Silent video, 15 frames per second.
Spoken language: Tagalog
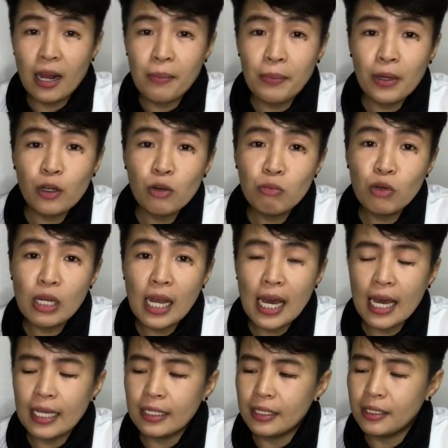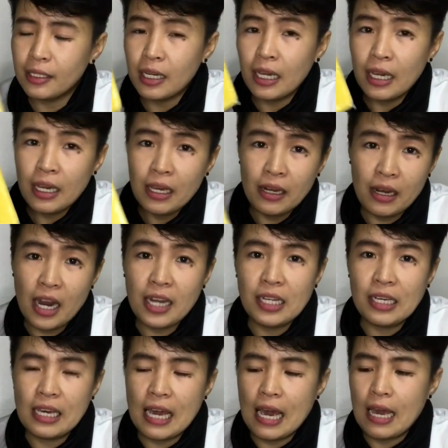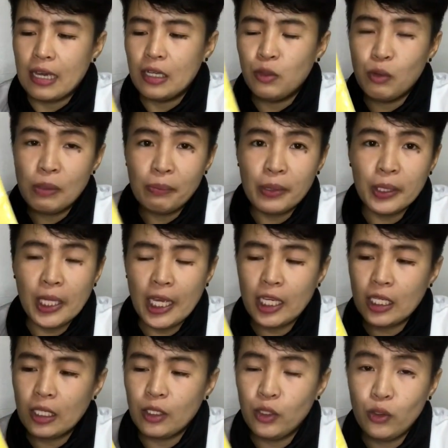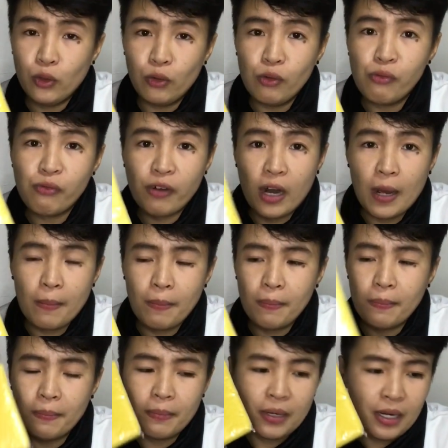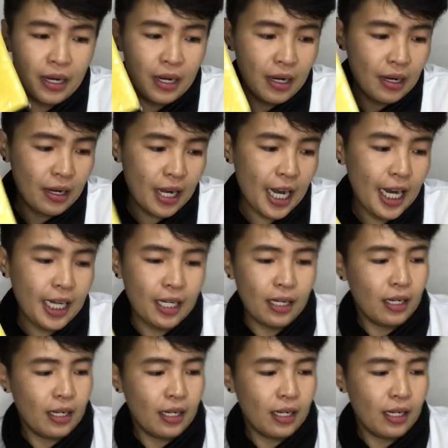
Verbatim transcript: kapag umulan, ready ka. It will protect you from rain.